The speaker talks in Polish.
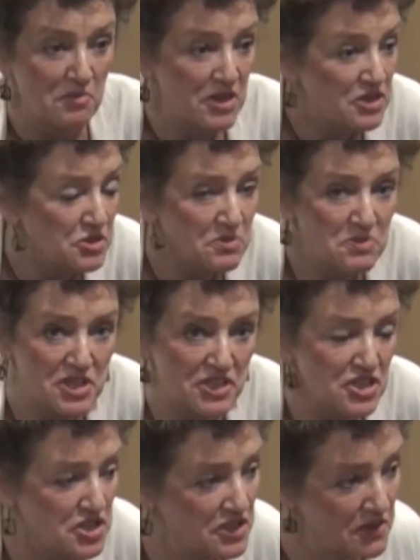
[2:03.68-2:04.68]
Mieliśmy
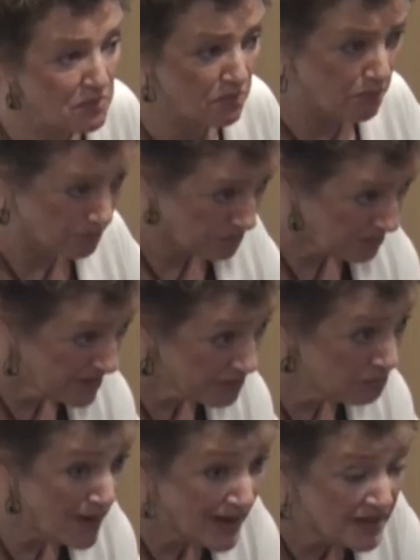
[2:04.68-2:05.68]
przecież
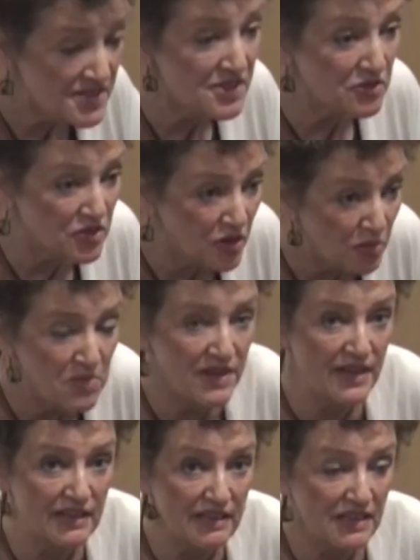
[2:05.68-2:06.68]
bardzo
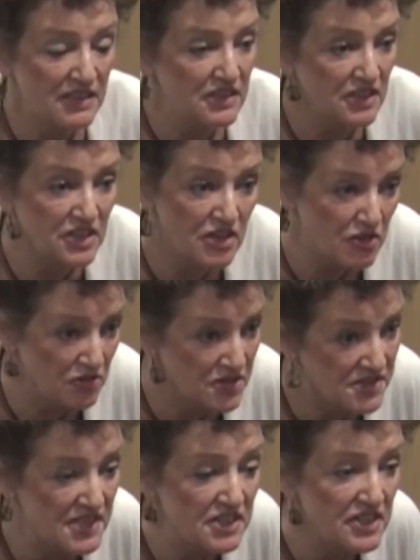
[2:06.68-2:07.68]
dobre i
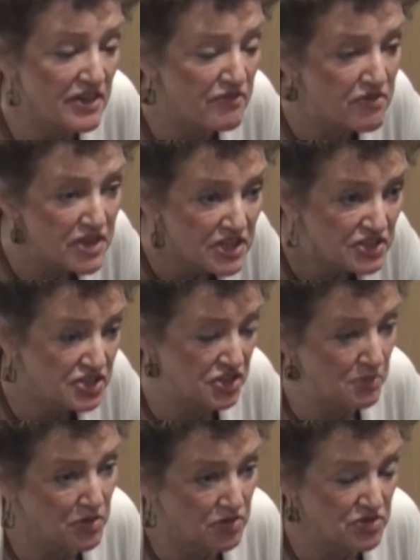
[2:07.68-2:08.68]
niekolizyjne
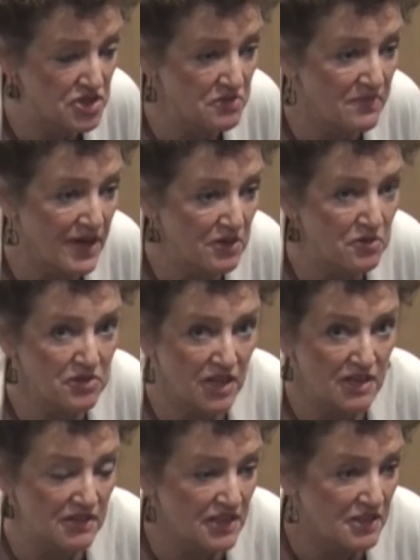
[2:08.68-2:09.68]
wyjście po otrzymaniu
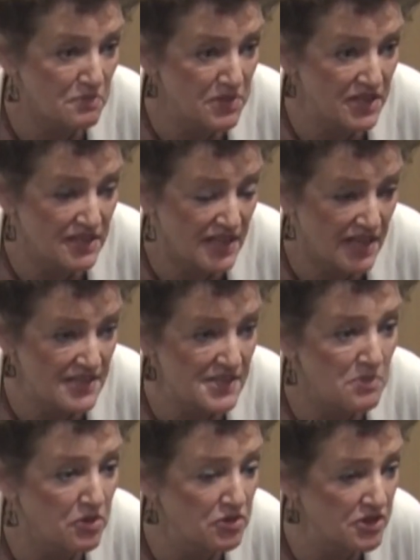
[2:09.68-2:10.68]
tej
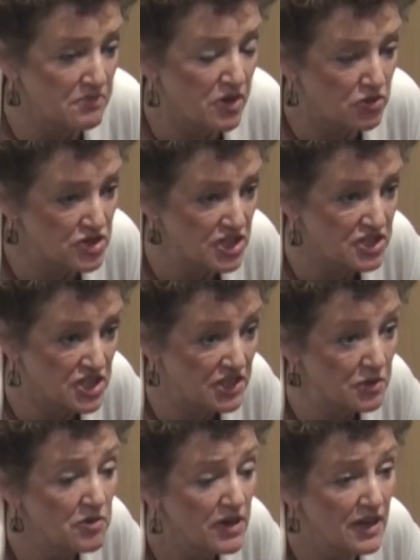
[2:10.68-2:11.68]
interpretacji, po tym
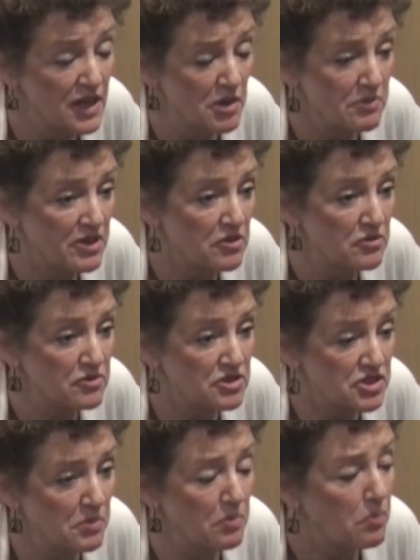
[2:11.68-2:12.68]
orzeczeniu,
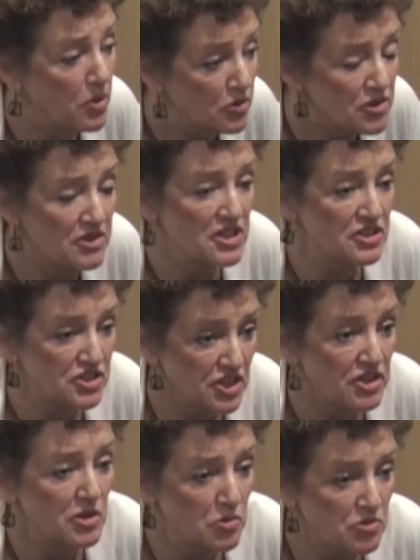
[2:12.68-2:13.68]
mianowicie
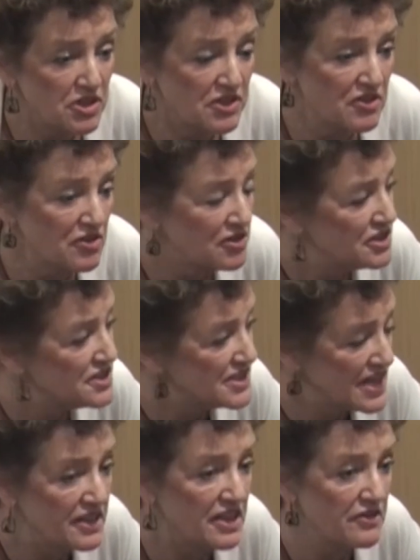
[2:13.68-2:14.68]
podniesienie,
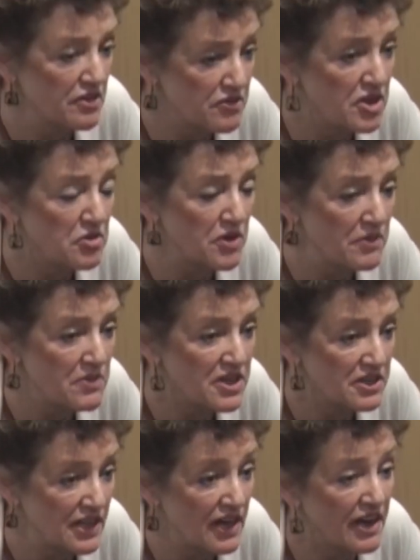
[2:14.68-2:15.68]
ujednolicenie wieku
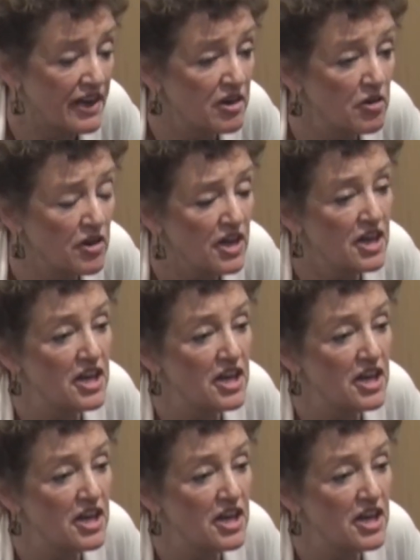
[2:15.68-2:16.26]
emerytalnego